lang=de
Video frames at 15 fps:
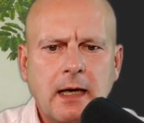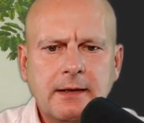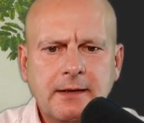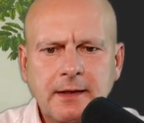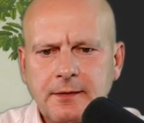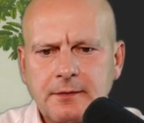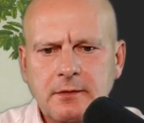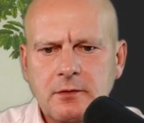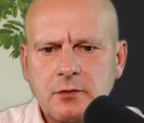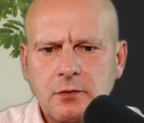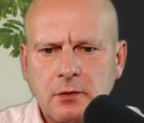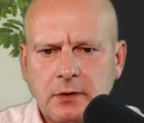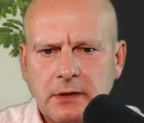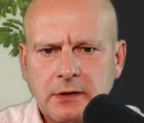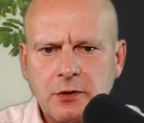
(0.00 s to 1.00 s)
diesen
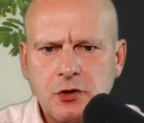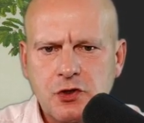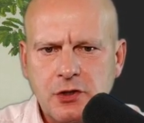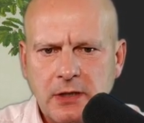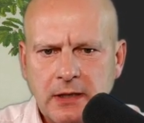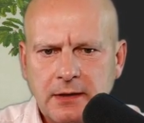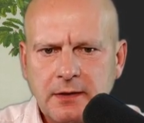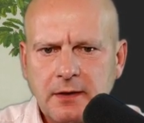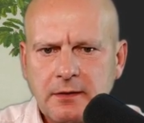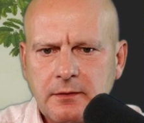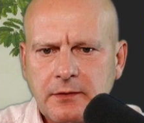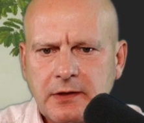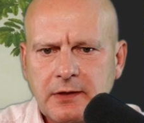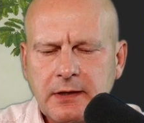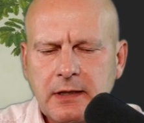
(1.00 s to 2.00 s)
tollen Schrank, diese
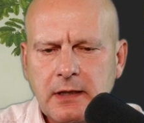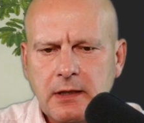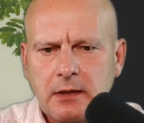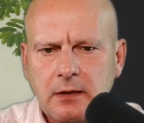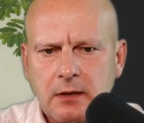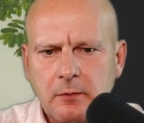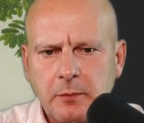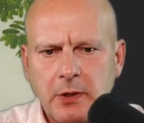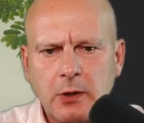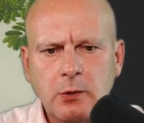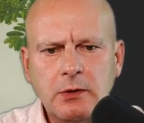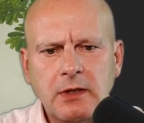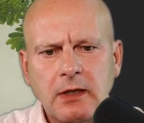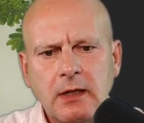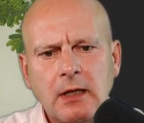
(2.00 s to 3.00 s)
Vitrine hier
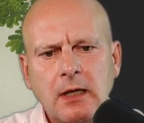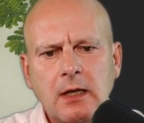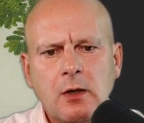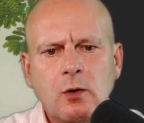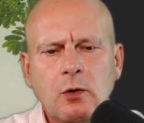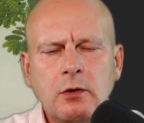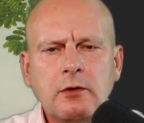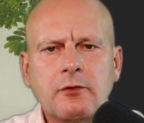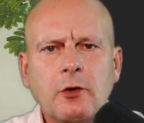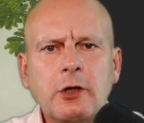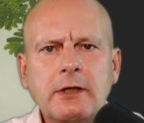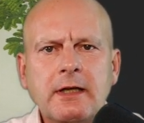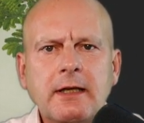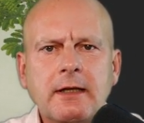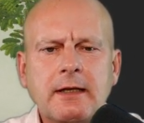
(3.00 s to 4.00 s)
gebaut und
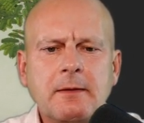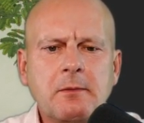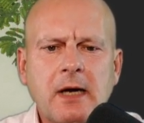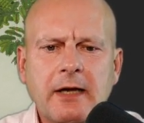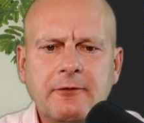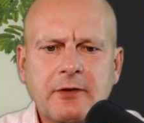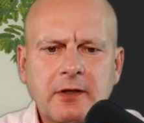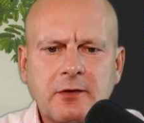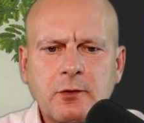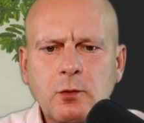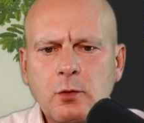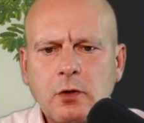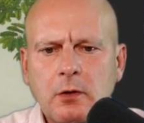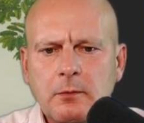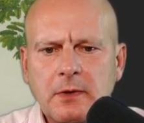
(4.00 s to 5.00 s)
wollt die ihm einfach
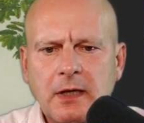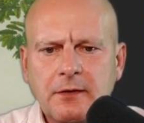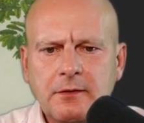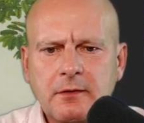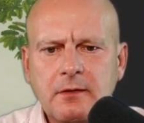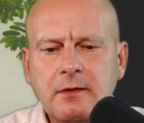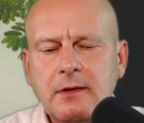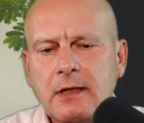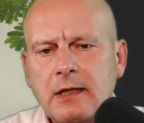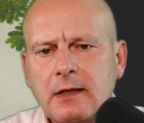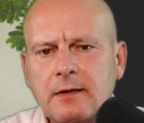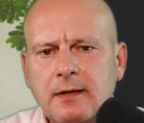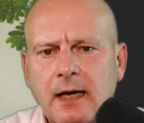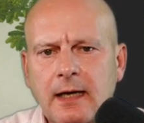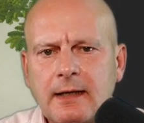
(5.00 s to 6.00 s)
zukommen lassen,
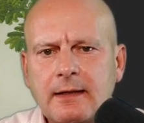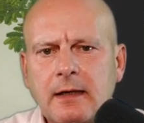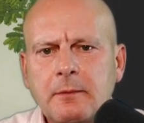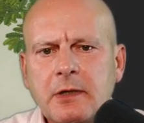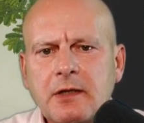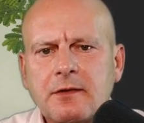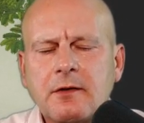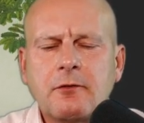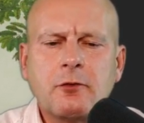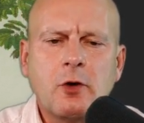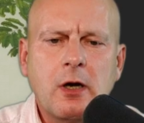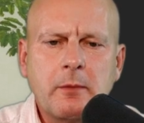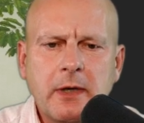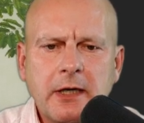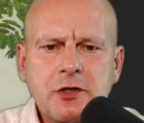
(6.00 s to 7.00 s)
digital, damit er sich
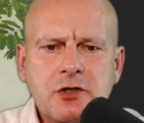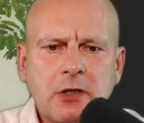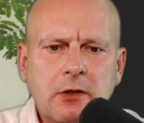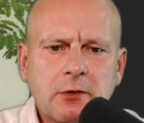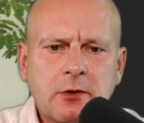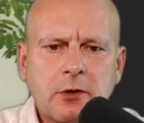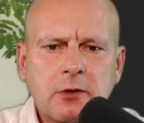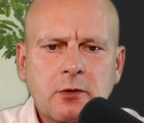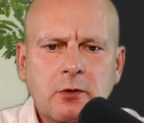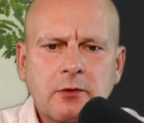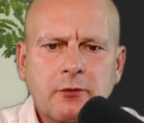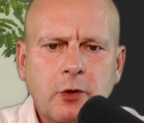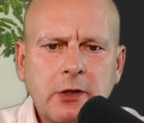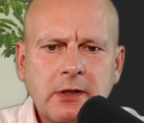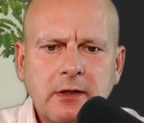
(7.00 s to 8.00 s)
vorher mal anschauen könnt und
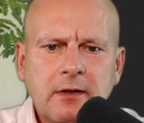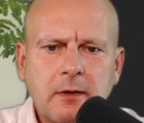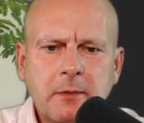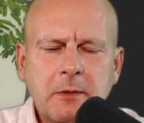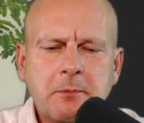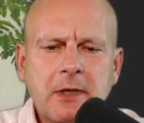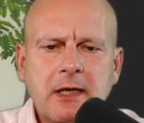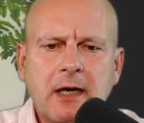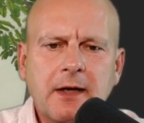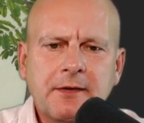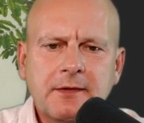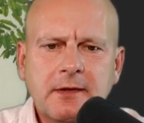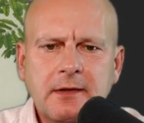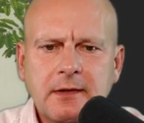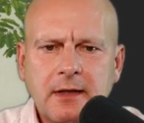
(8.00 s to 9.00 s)
wollt ihn damit
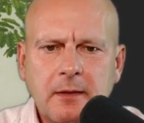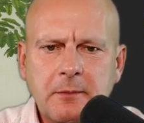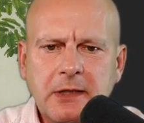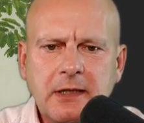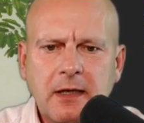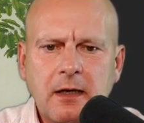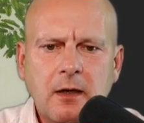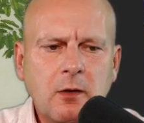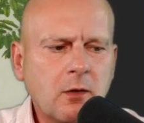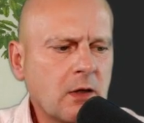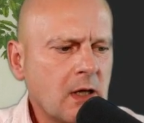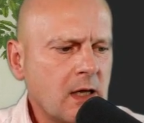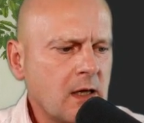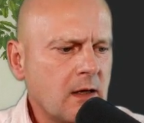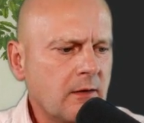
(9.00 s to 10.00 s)
begeistern, damit er auch
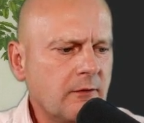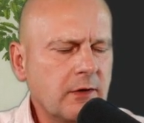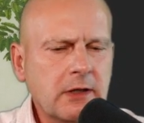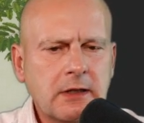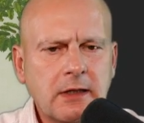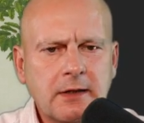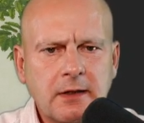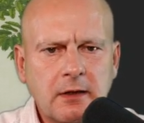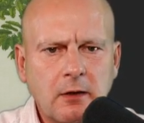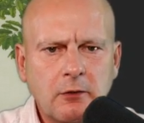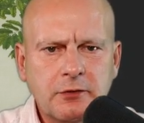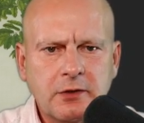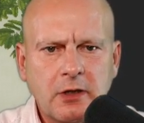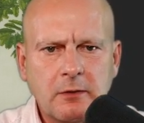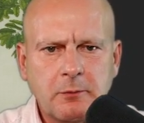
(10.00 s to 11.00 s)
wirklich den
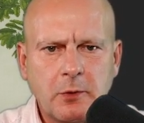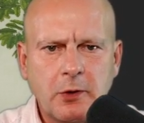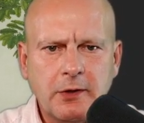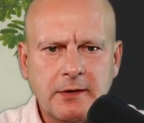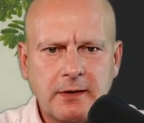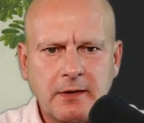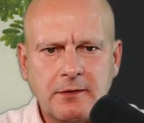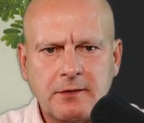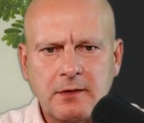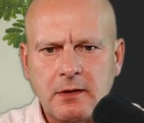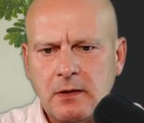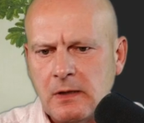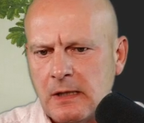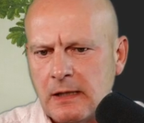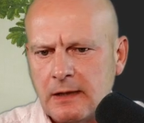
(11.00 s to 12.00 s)
Auftrag bei euch lässt.
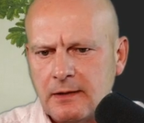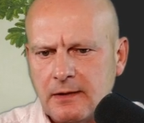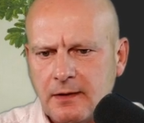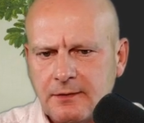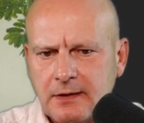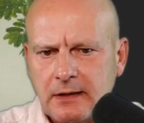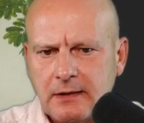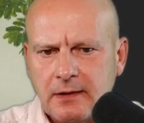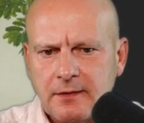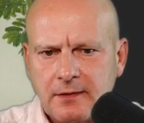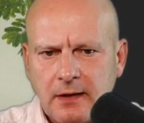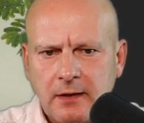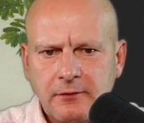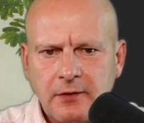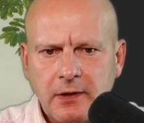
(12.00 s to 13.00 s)
Das geht ganz
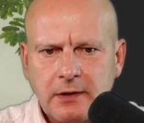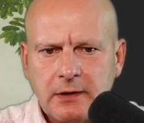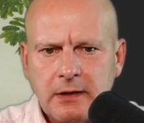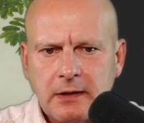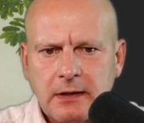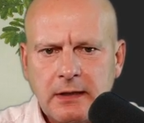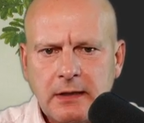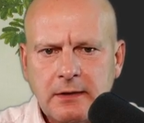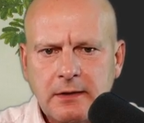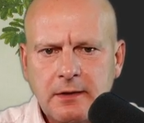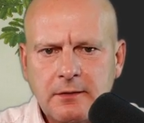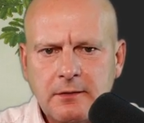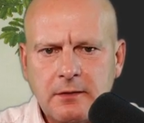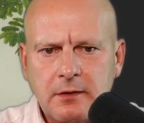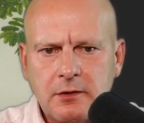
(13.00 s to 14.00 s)
einfach. Ihr klickt
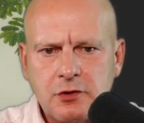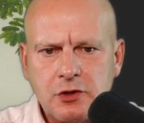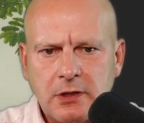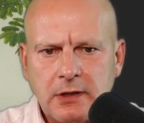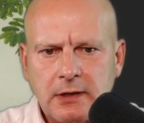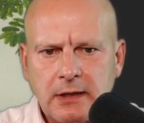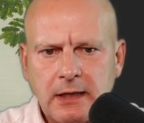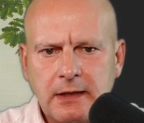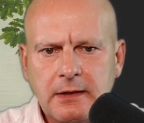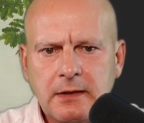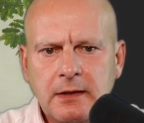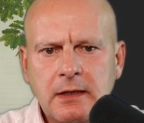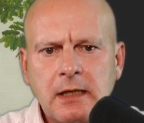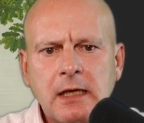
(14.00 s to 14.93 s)
diesen Schrank an,